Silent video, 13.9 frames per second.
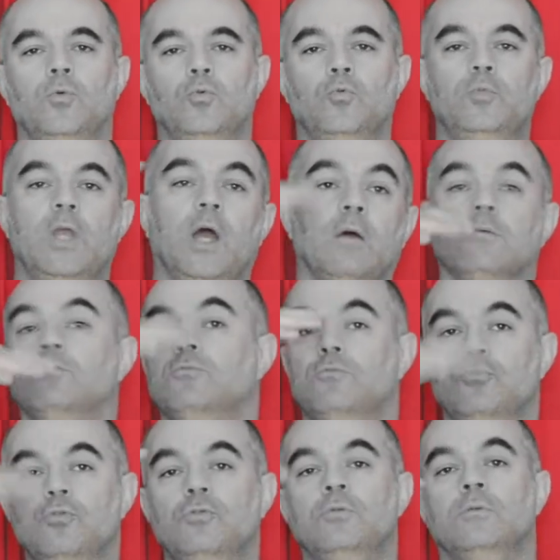ou bien
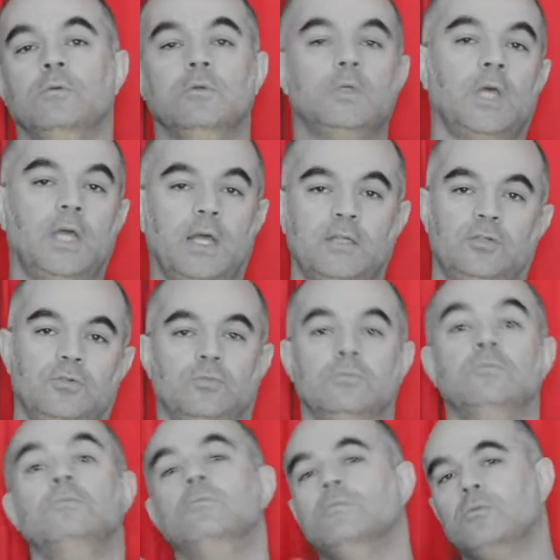une création
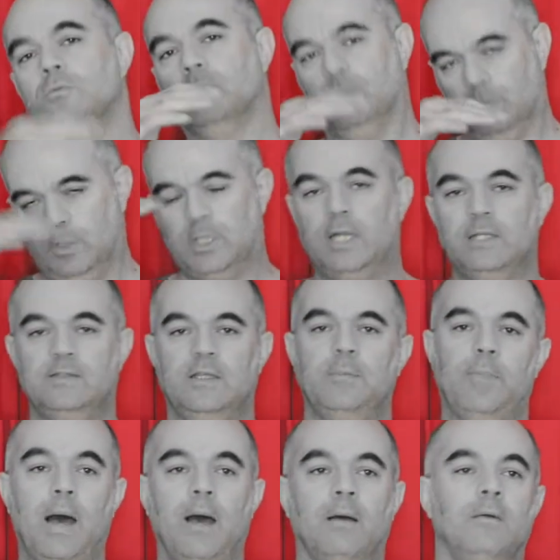réalisée
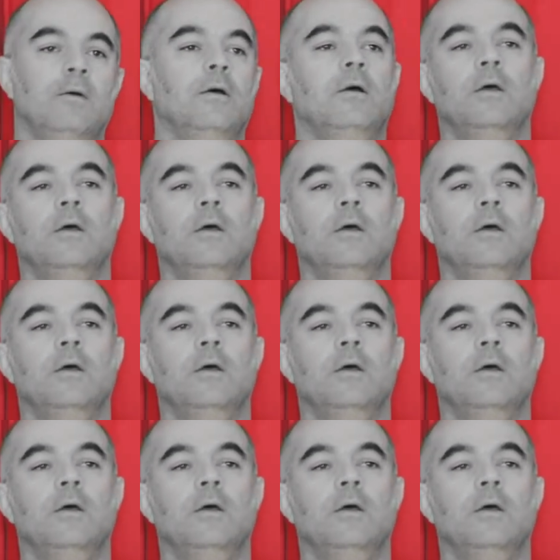par,